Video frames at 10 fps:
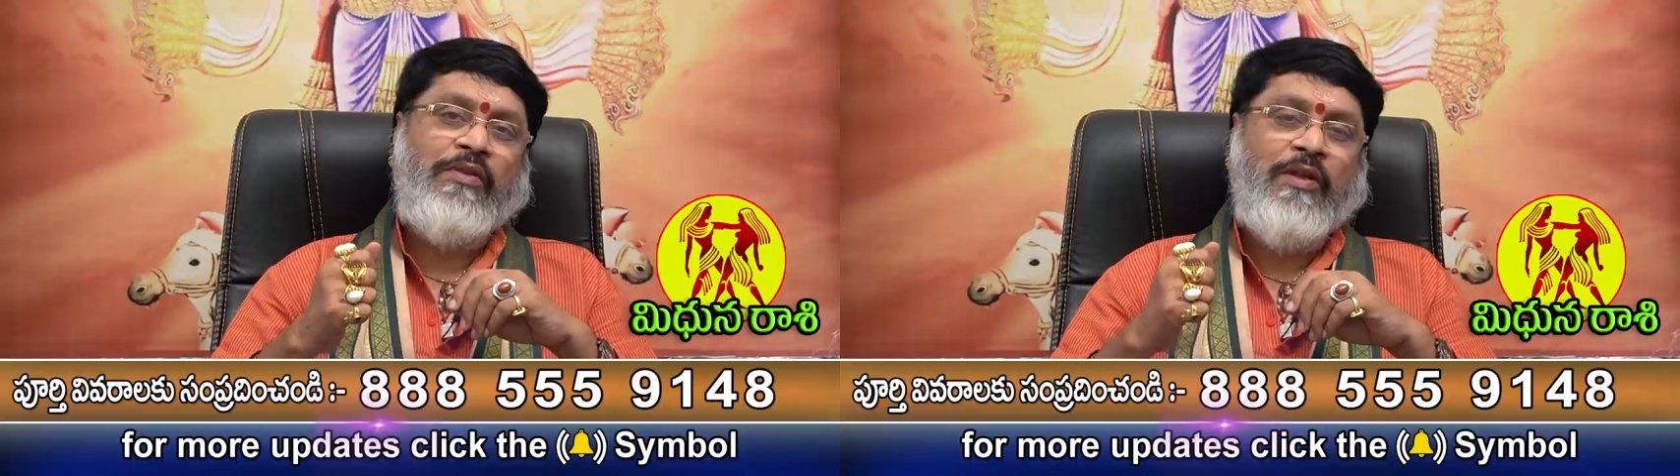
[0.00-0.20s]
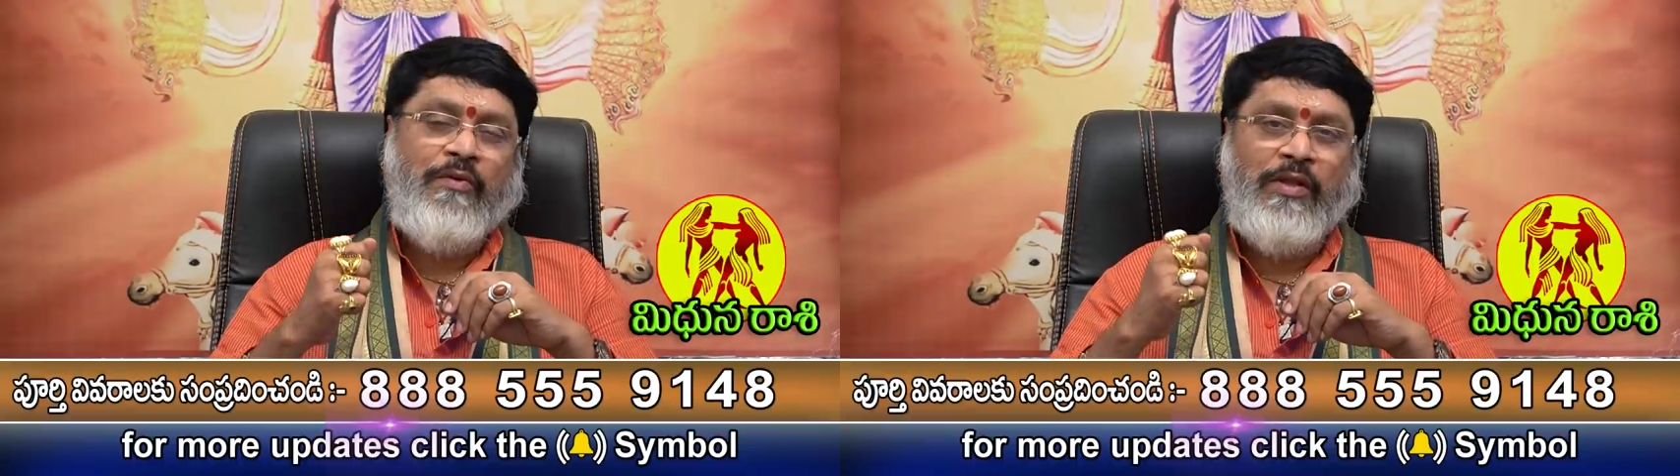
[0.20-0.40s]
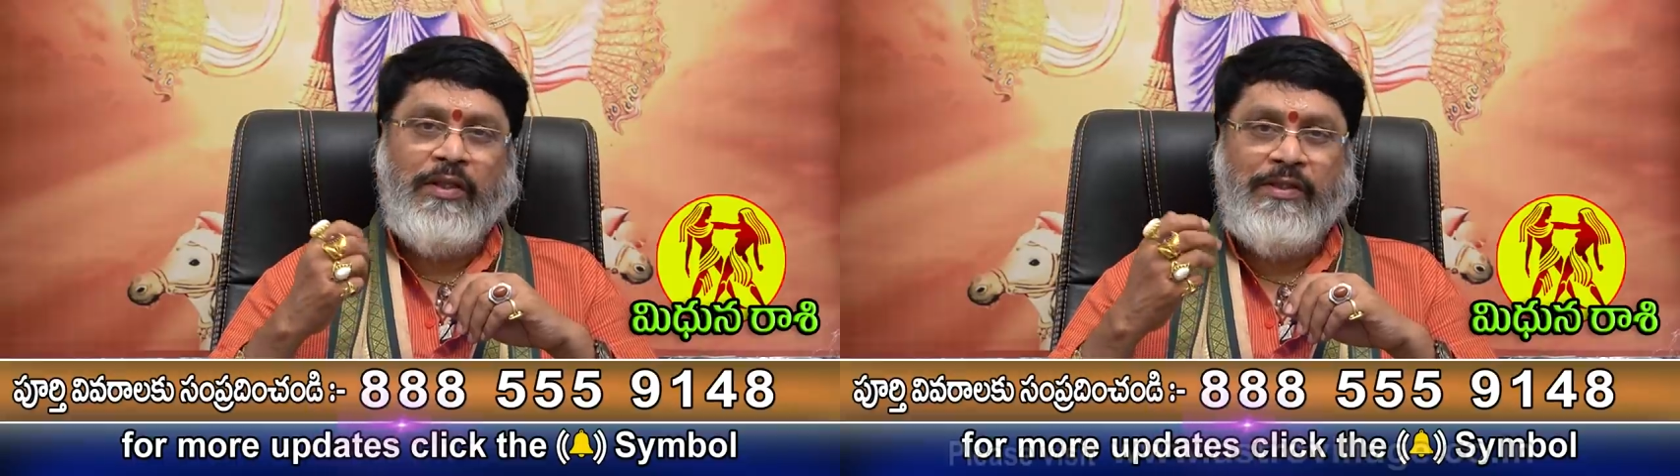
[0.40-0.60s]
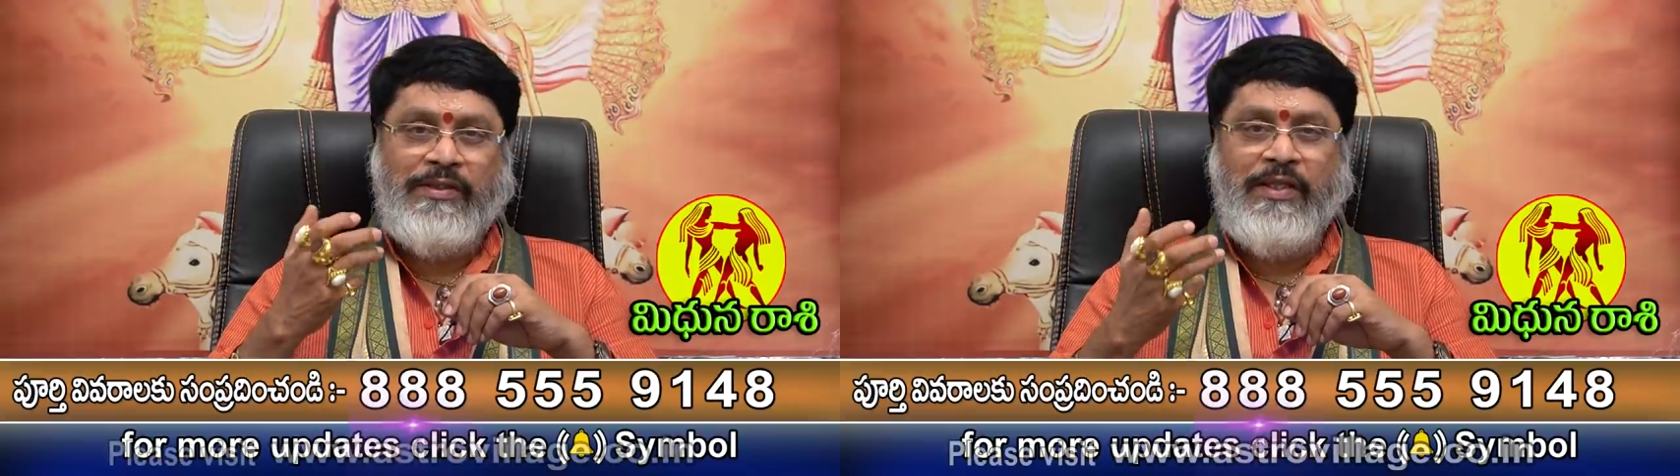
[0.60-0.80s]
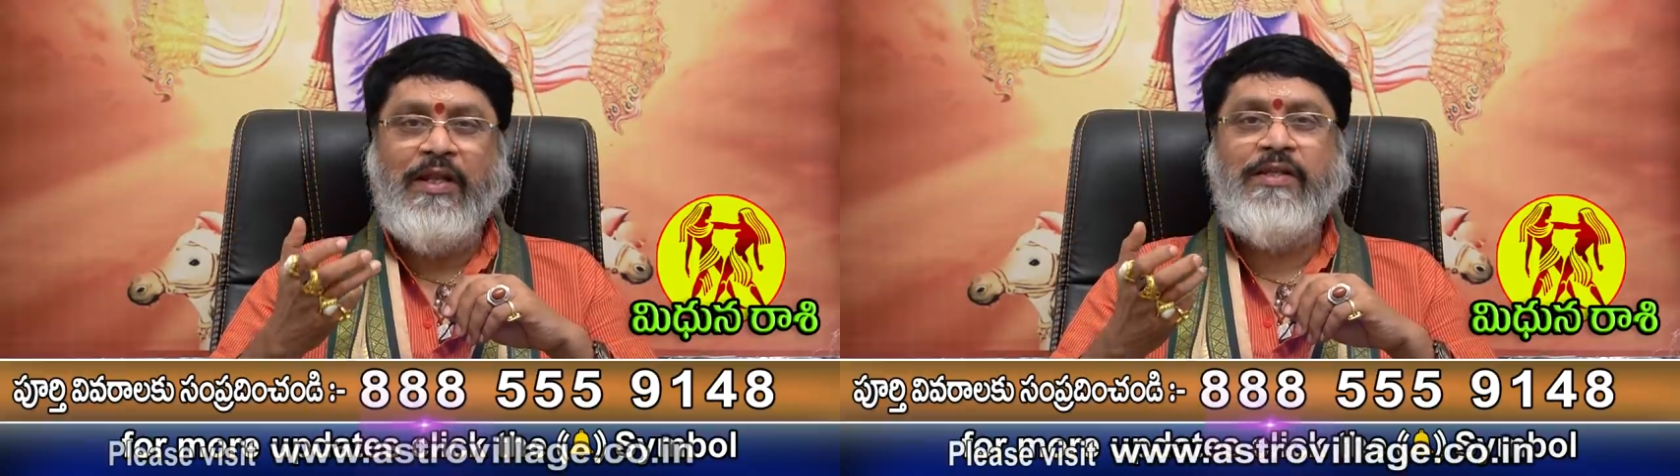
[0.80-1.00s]
తర్వాత
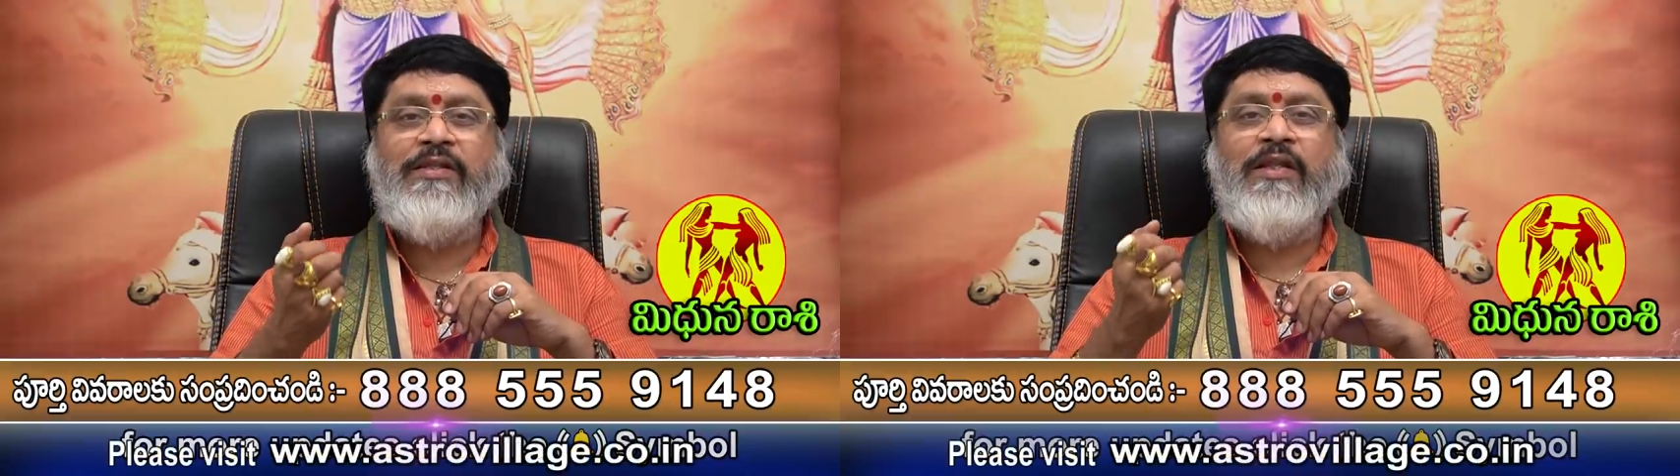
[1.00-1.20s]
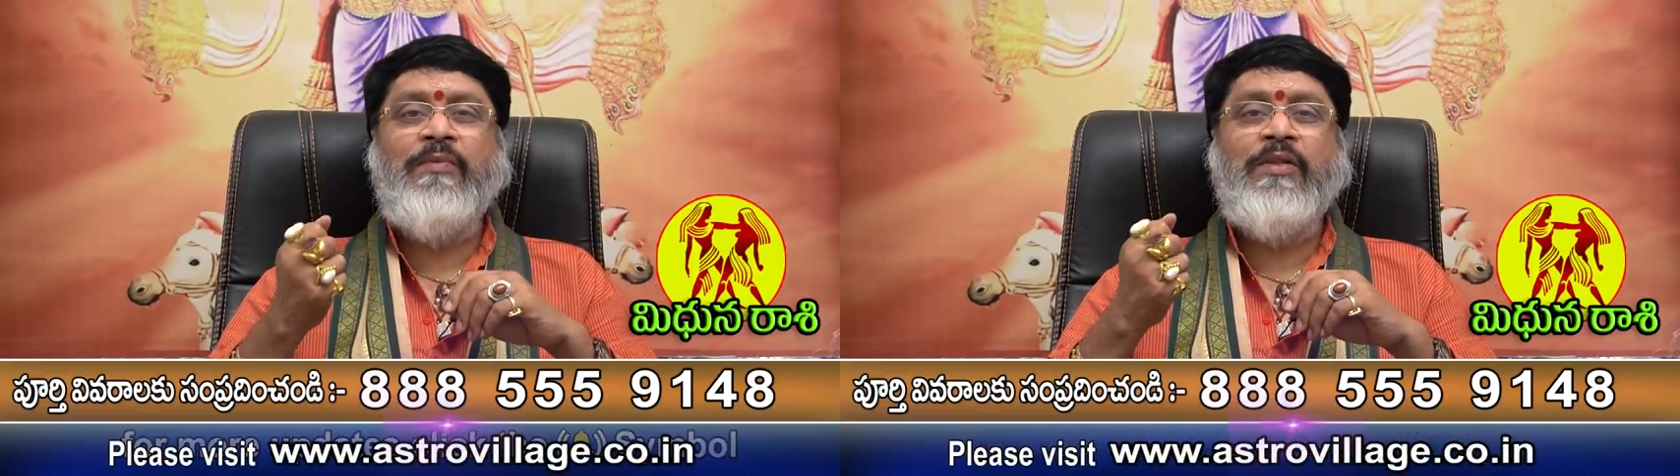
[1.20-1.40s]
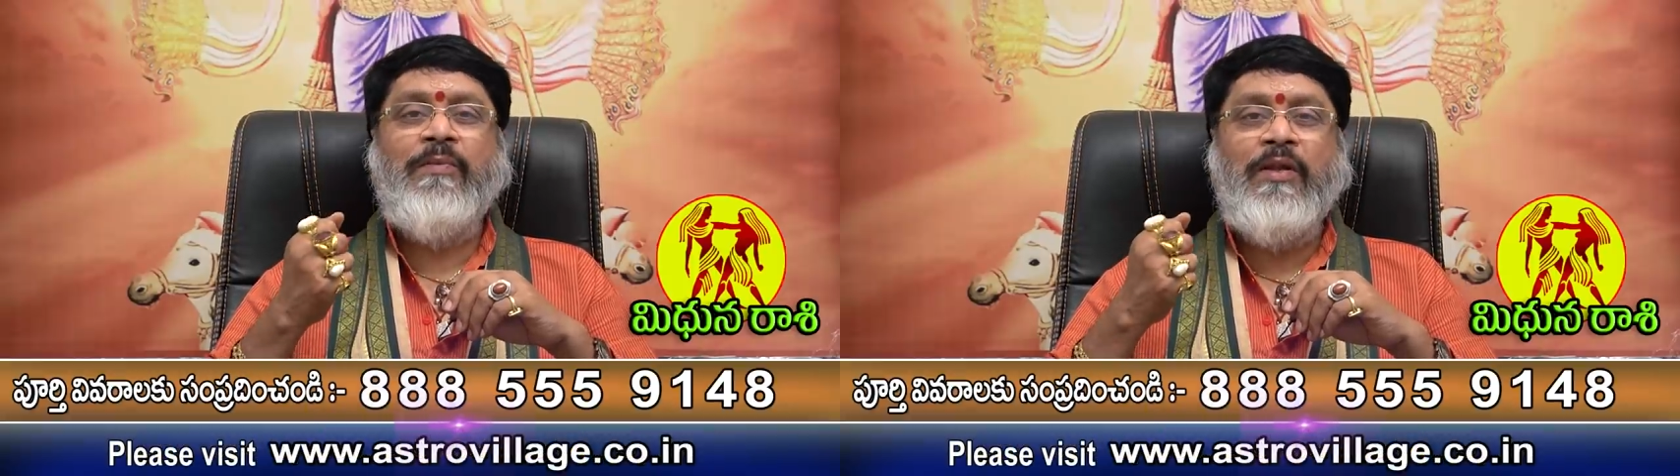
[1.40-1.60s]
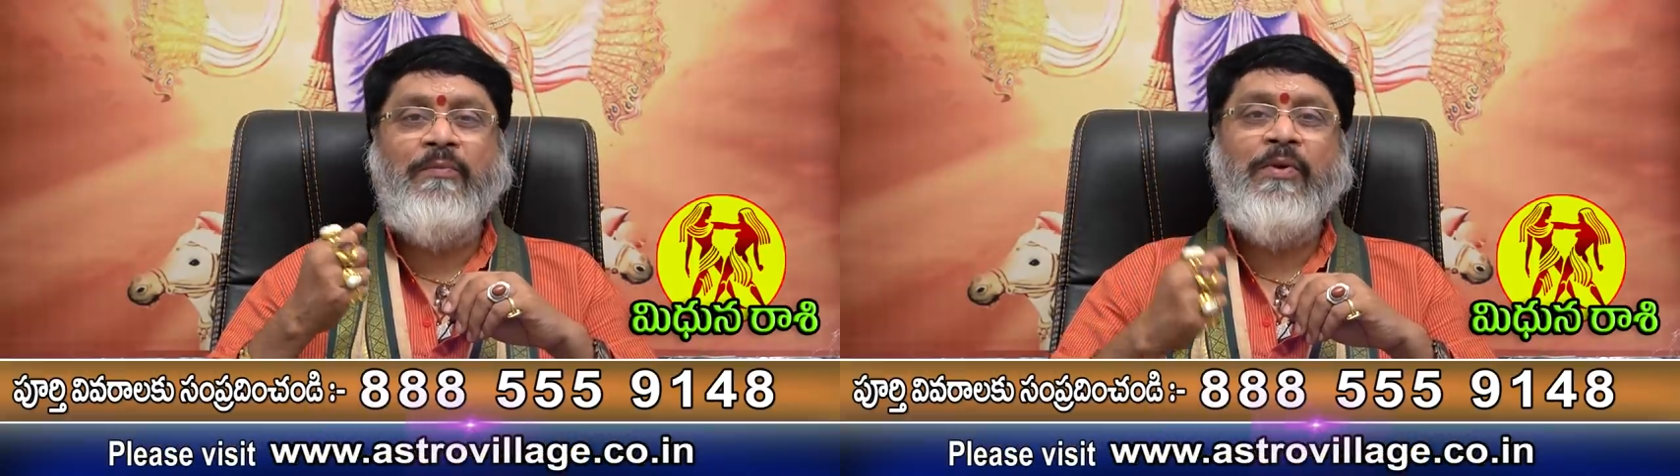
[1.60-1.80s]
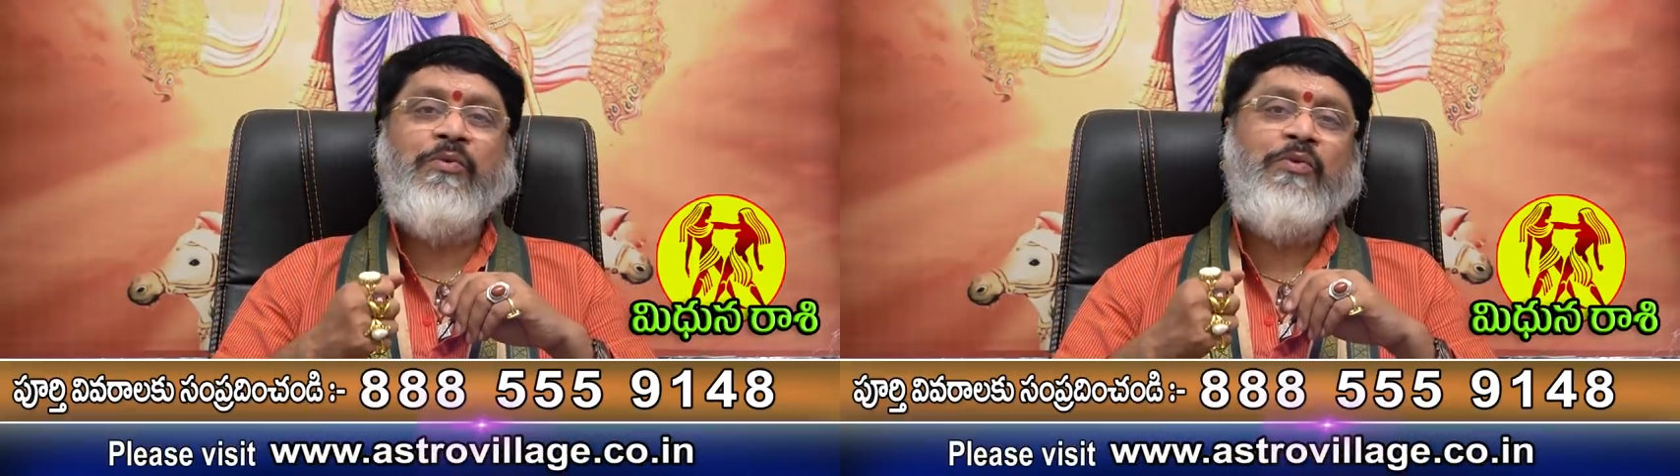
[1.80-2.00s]
స్థిరాస్తుల మీద బలం
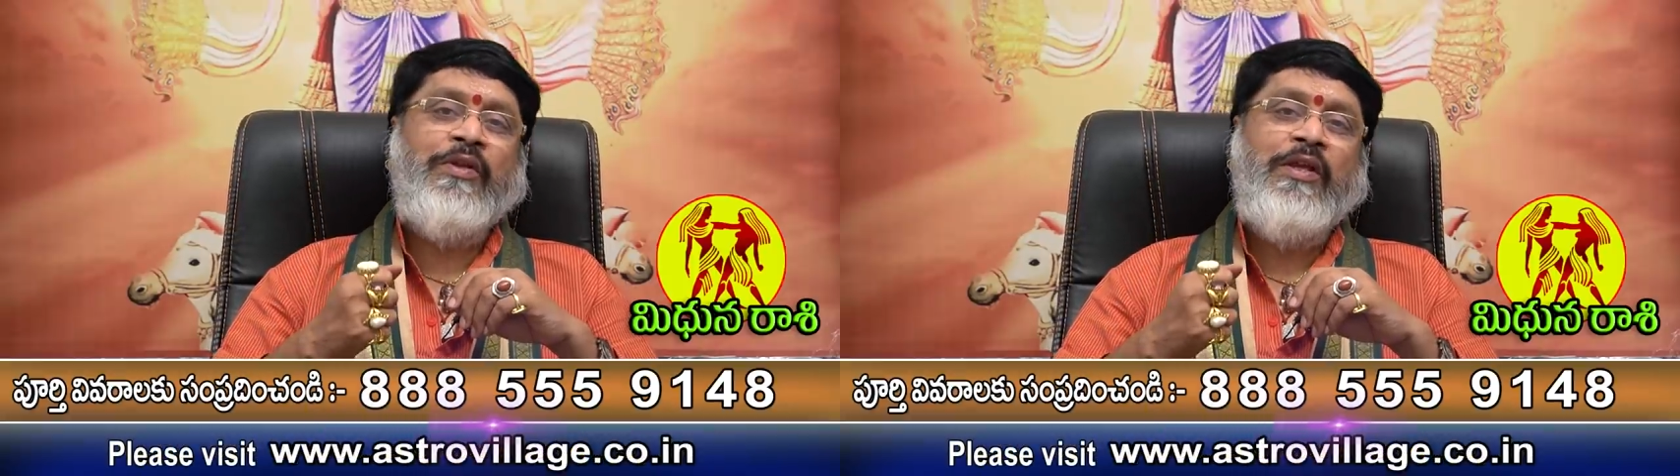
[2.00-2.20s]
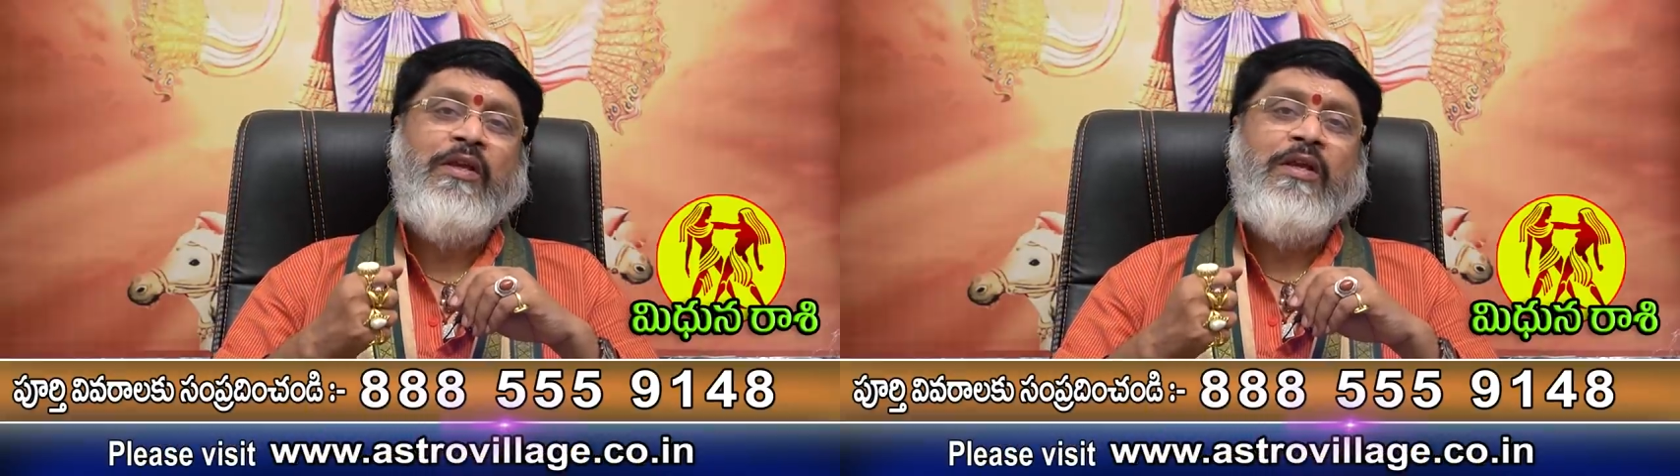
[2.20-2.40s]
పెరుగుతుంది